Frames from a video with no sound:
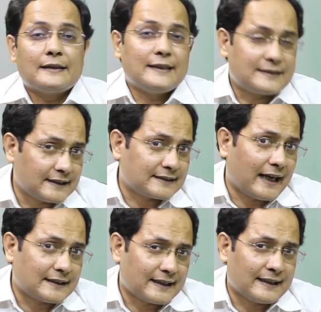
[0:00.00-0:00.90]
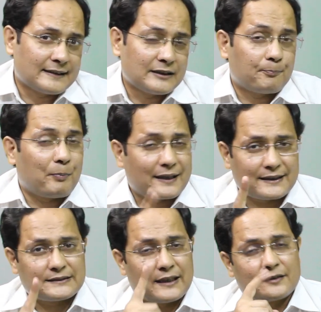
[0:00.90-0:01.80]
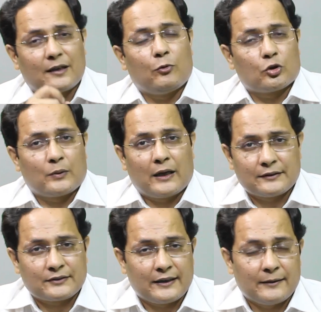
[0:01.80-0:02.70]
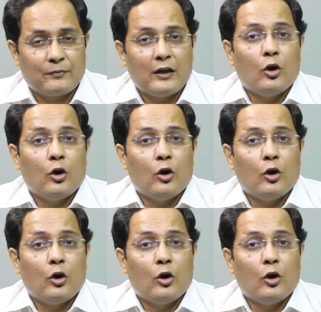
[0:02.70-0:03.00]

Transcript: किस चीज़ का आसरा नाजरीन पाकिस्तान का बहुत बड़ा आसरा है